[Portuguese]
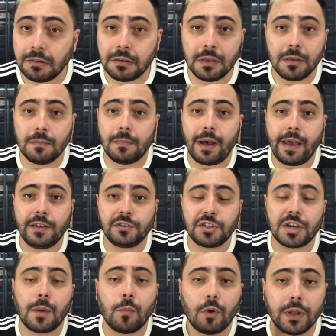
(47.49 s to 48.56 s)
Que mais
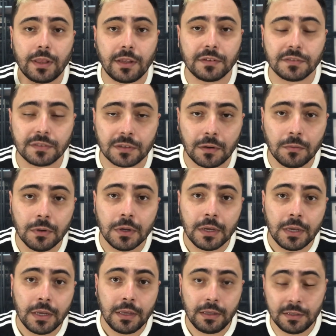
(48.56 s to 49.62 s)
chamou a atenção,
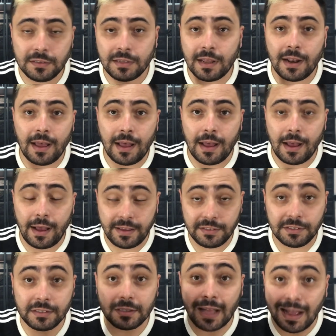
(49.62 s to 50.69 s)
que será a
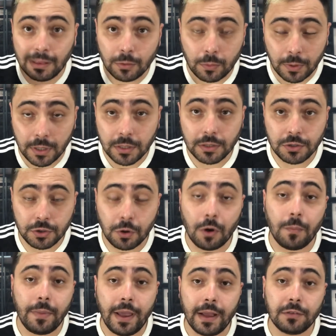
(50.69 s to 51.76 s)
estátua de
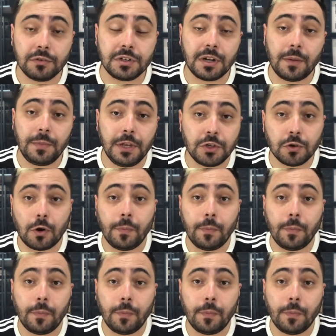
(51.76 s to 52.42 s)
Roberto Dinamite.